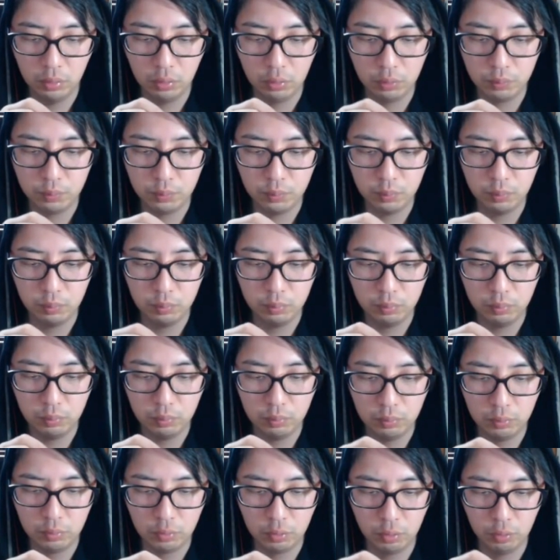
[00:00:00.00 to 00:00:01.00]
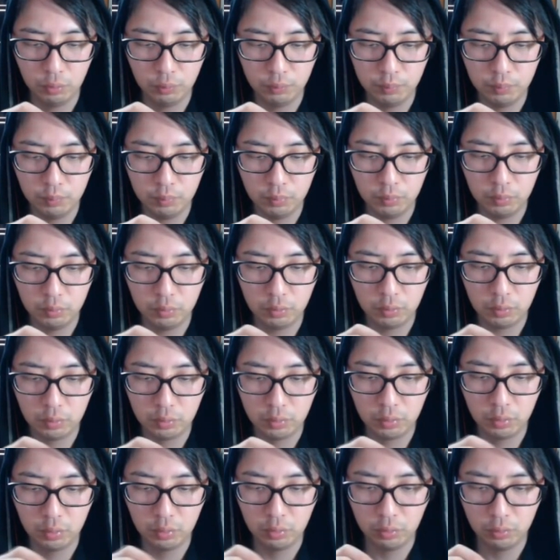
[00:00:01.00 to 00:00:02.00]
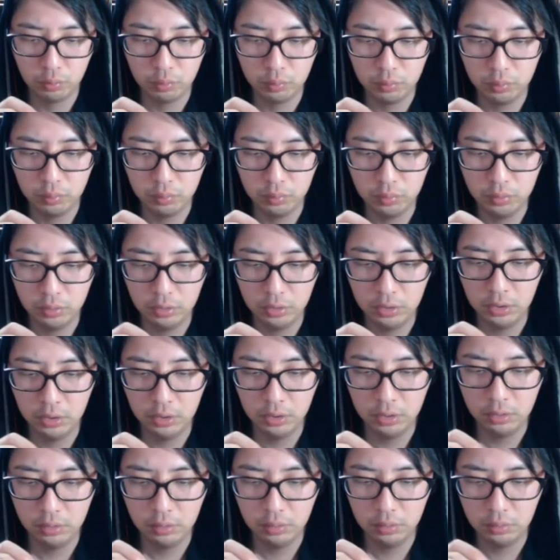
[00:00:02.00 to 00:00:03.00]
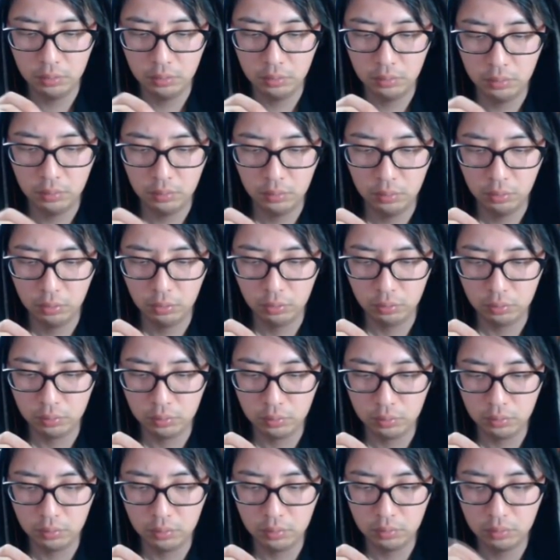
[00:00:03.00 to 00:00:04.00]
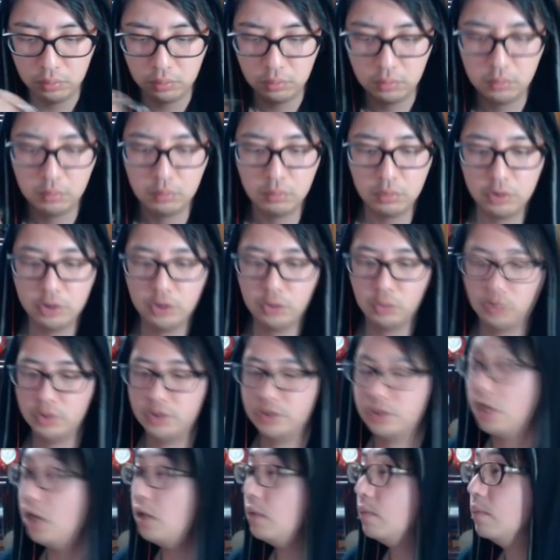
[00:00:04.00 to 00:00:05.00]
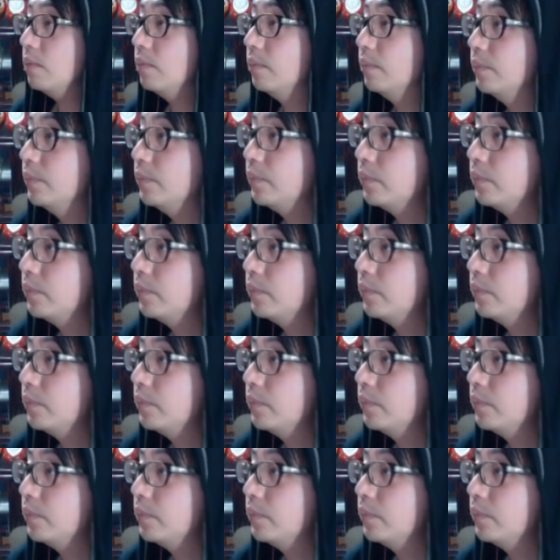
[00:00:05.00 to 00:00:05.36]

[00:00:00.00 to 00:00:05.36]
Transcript: ほっほっほっほっ。これどうですか。